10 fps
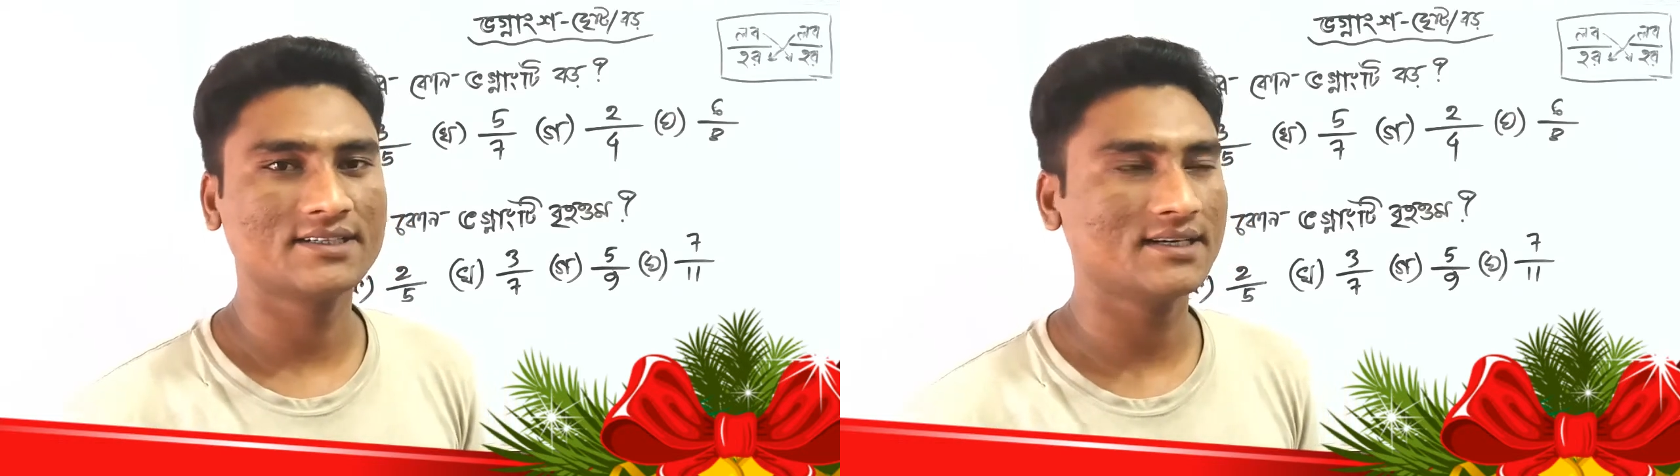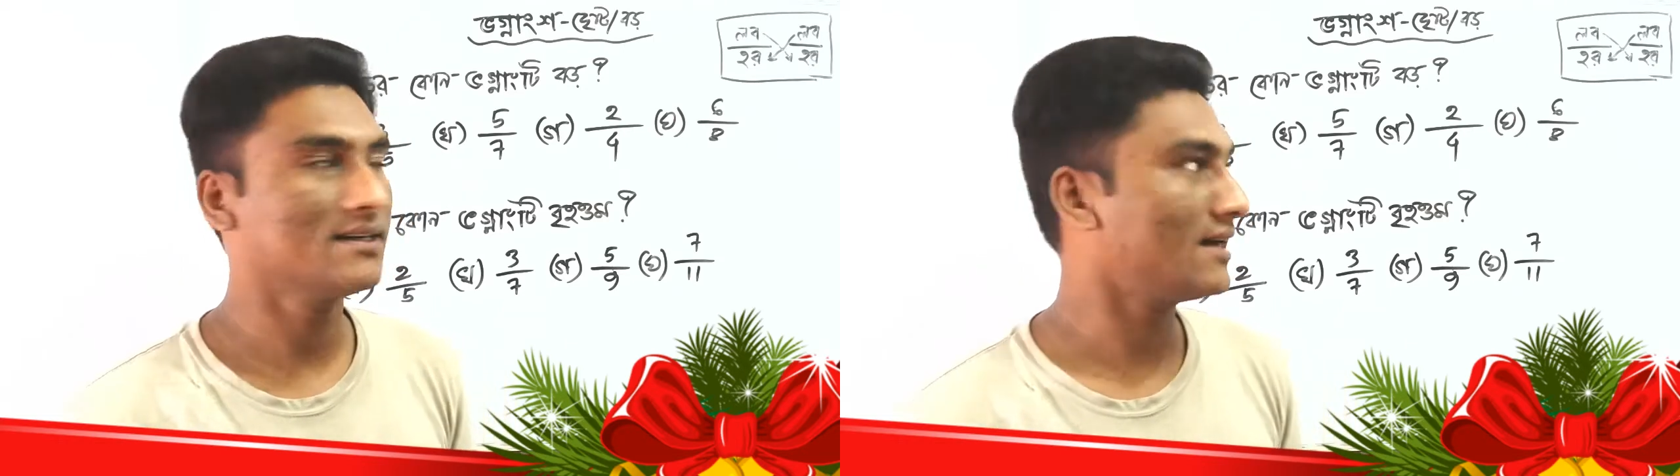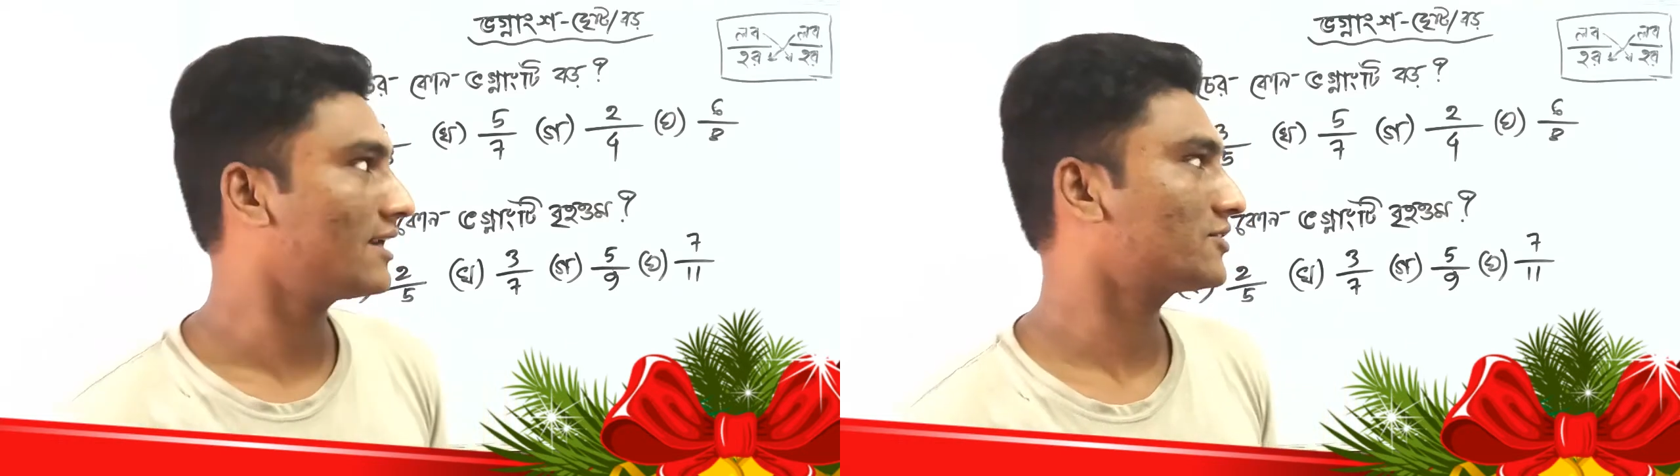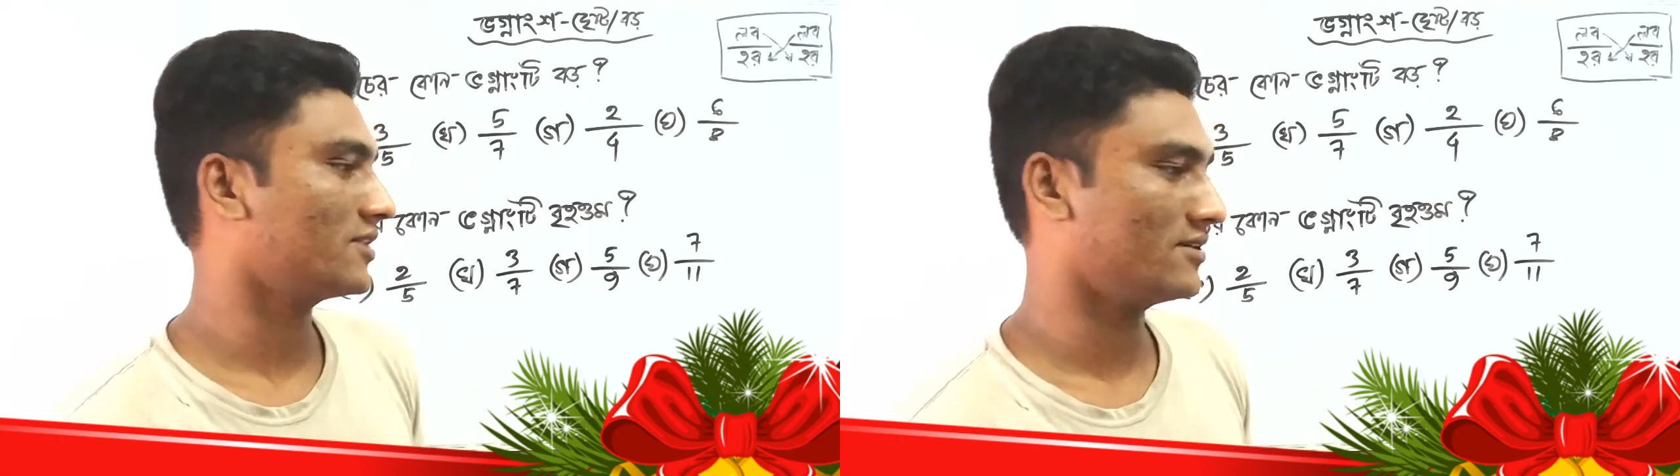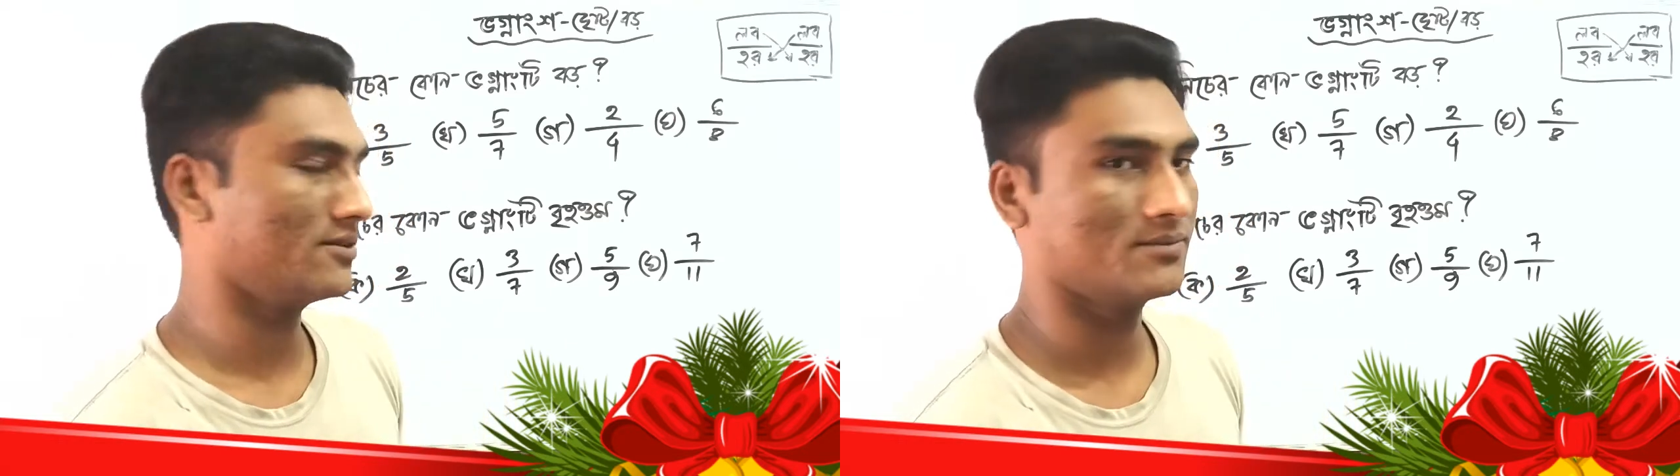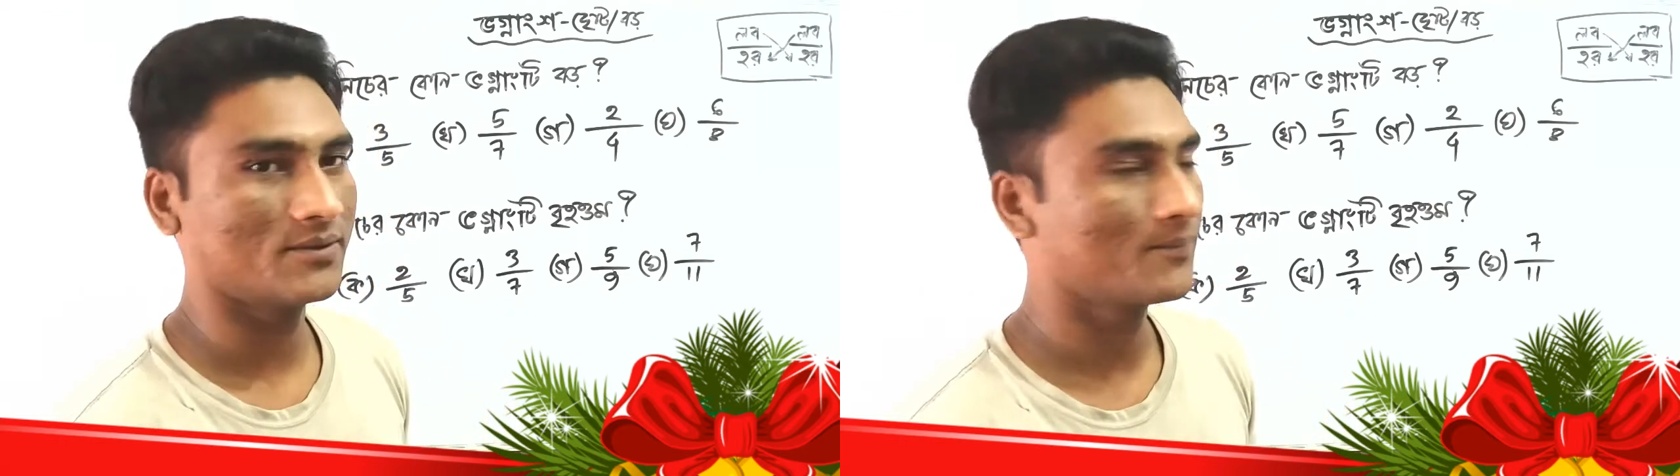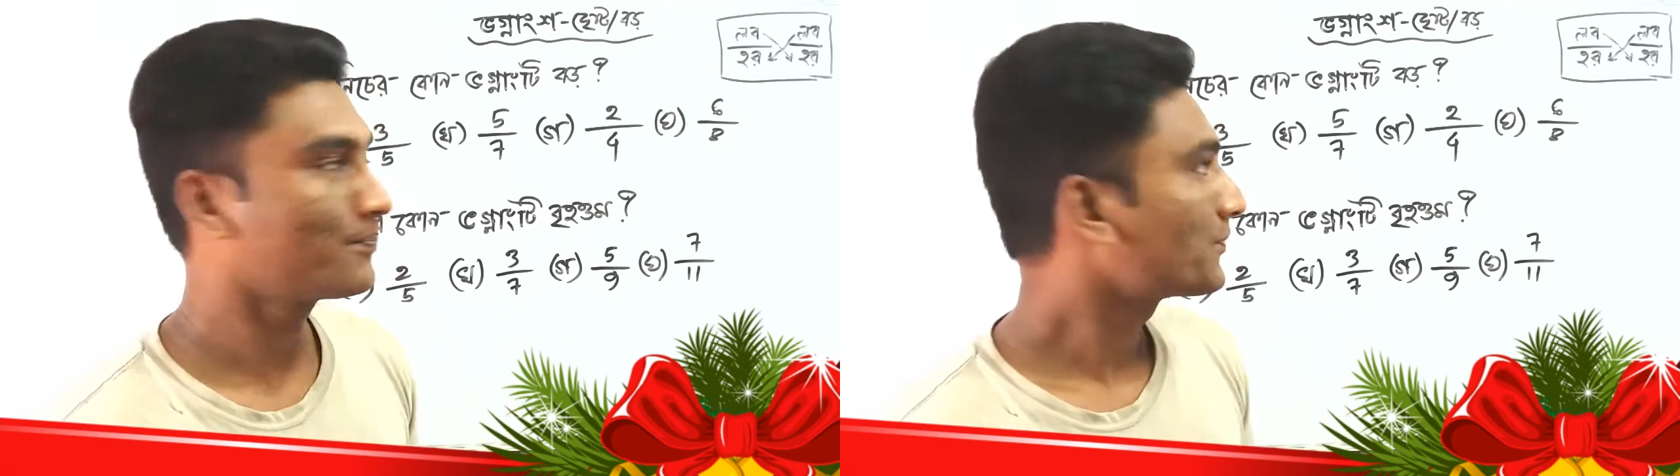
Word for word: সেটাই আলোচনা করবো